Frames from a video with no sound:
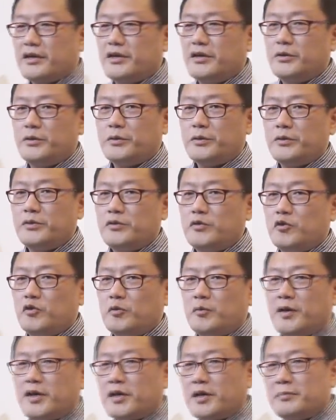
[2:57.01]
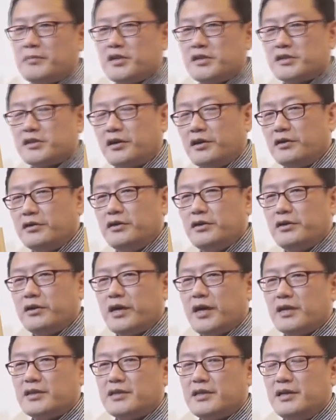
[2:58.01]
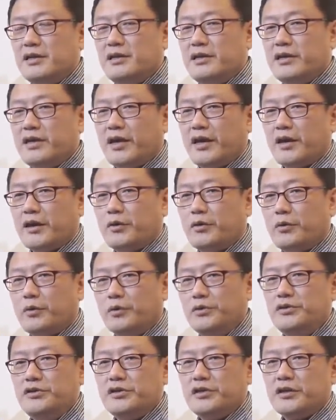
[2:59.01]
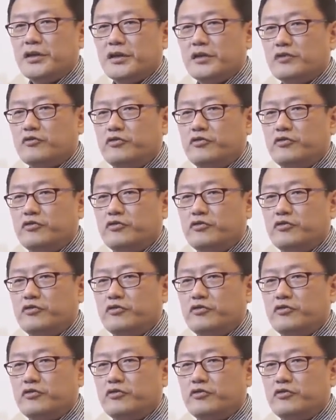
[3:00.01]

기독교식으로 말하면 성령의 진리의 온전한